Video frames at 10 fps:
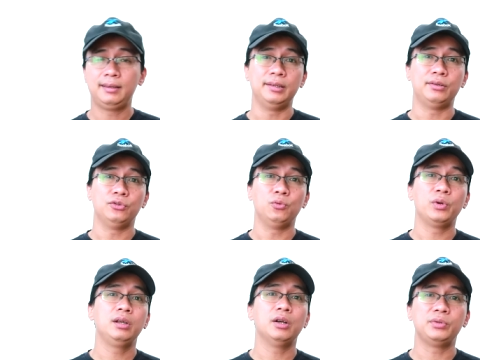thì sử dụng
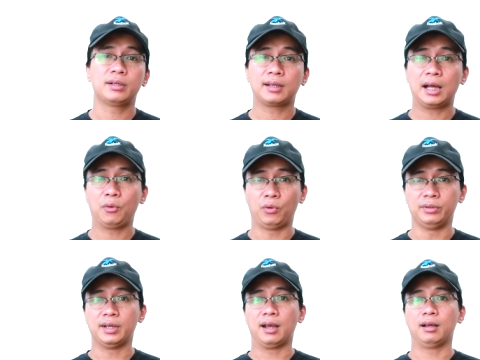nguyên liệu nhân tạo
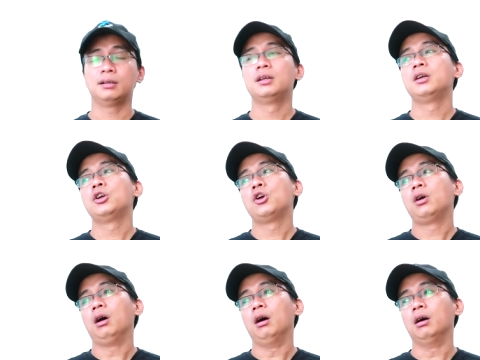của nhà
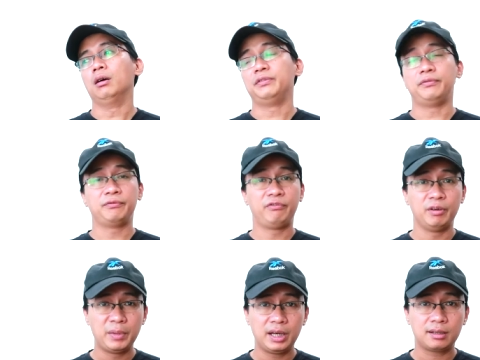uh, ờ,
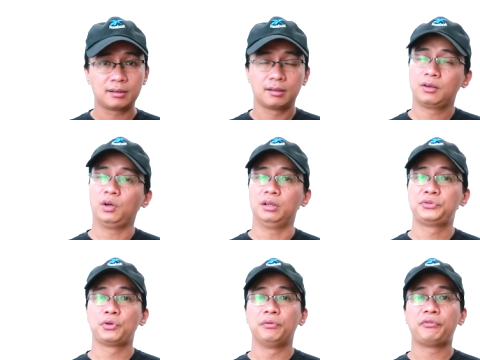Firmenich hoặc là
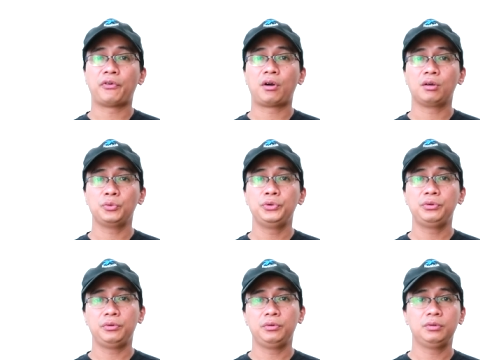Tom Ford
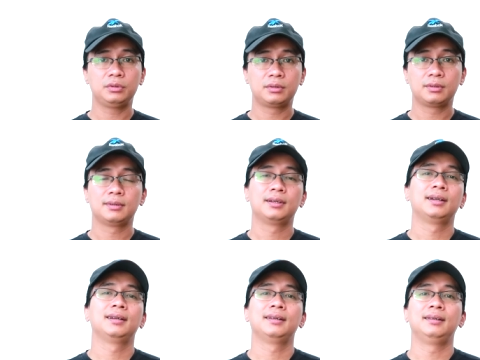UX
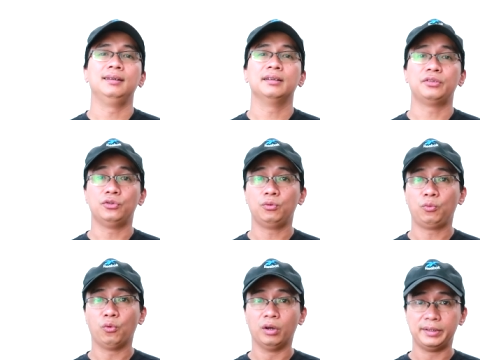thì là sử dụng
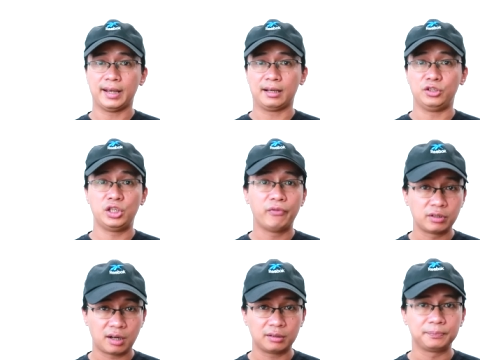của nhà
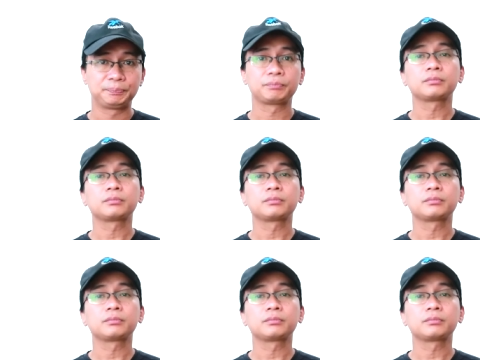Givaudan